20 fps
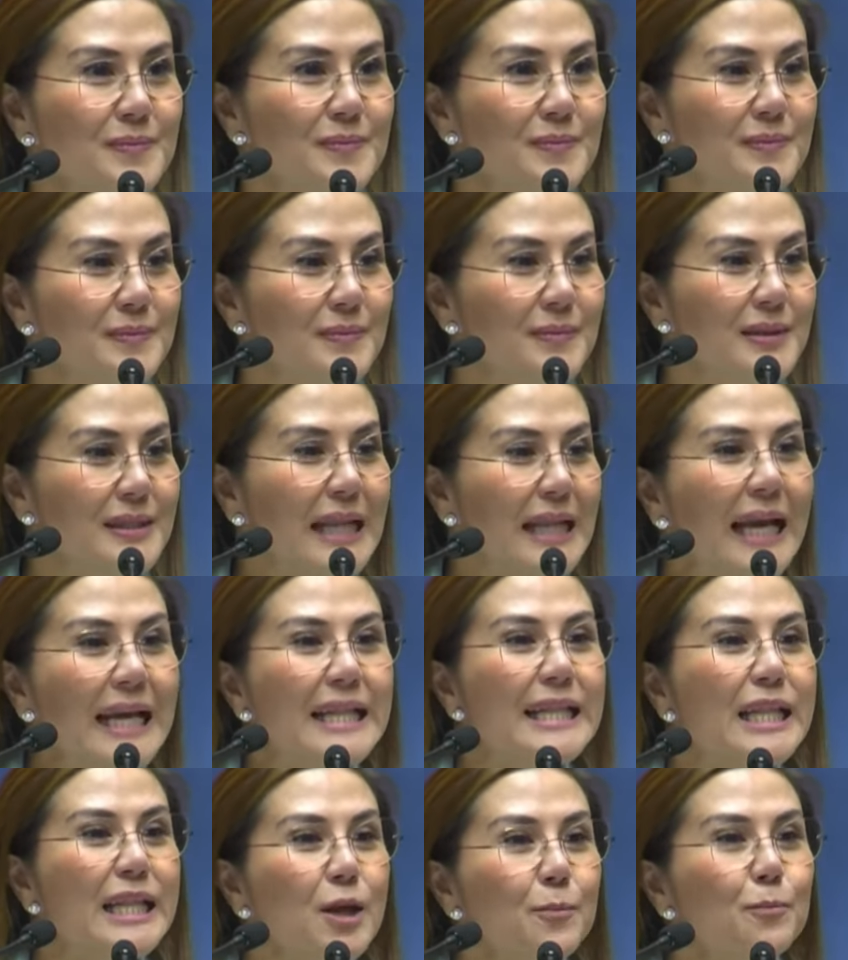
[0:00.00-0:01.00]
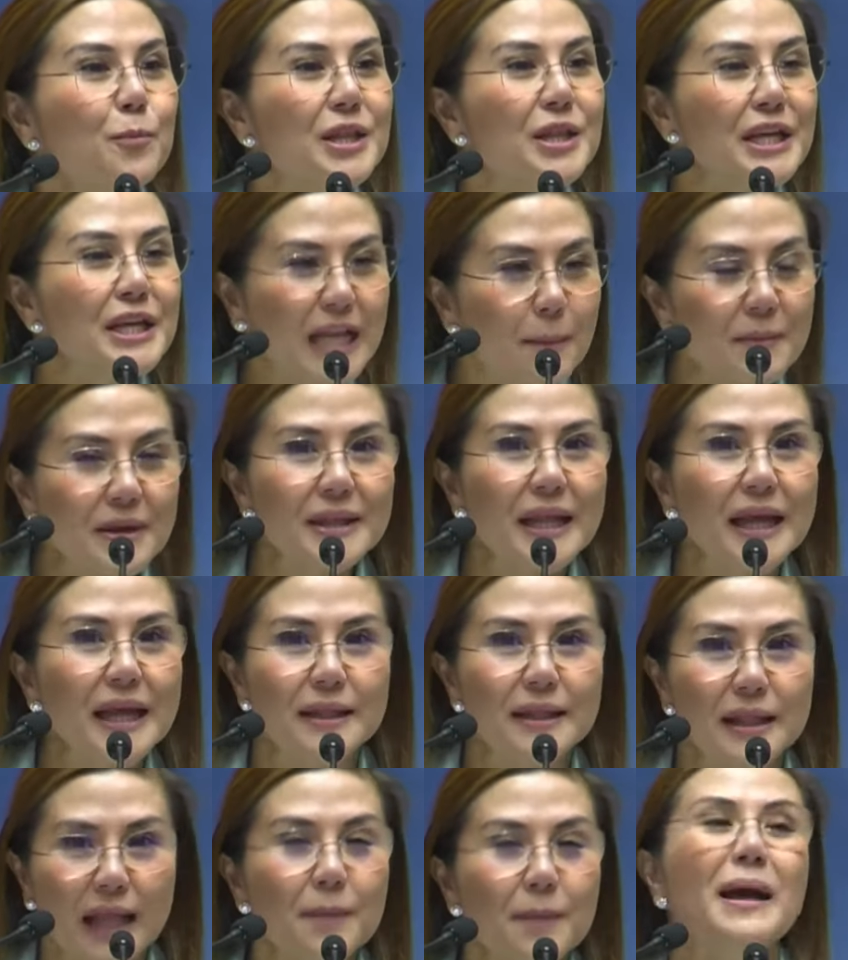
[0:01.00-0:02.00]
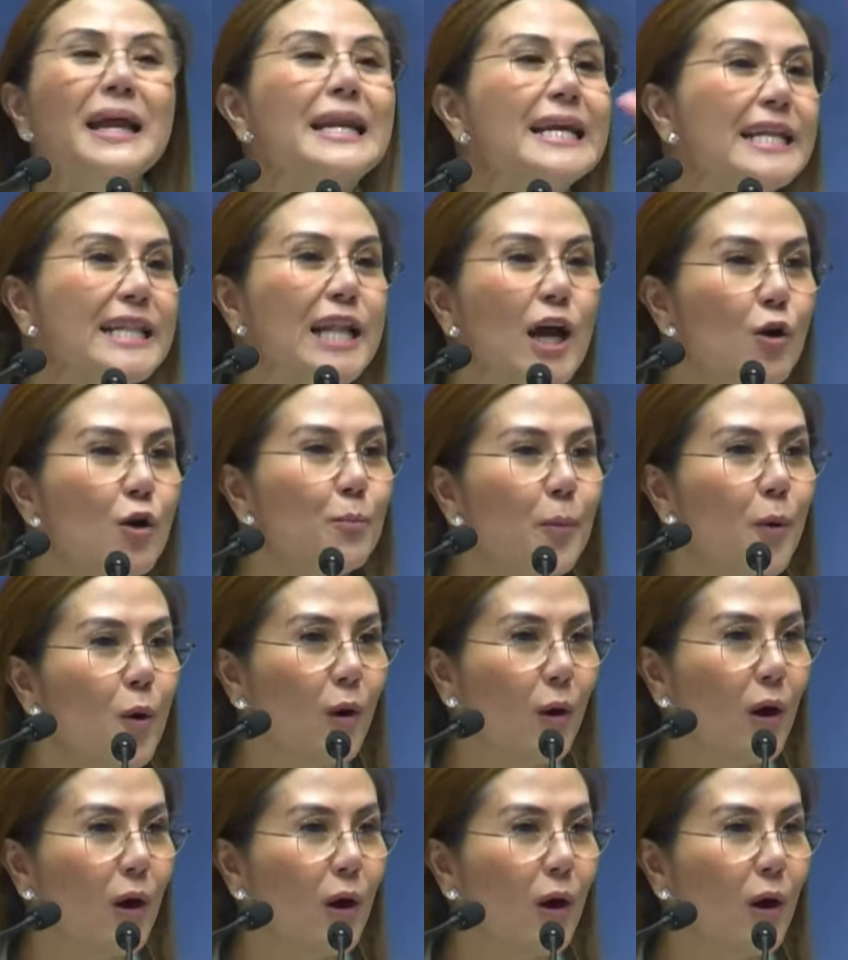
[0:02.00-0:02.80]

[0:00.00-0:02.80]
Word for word: na hindi pwedeng gamitin? Malinaw po ang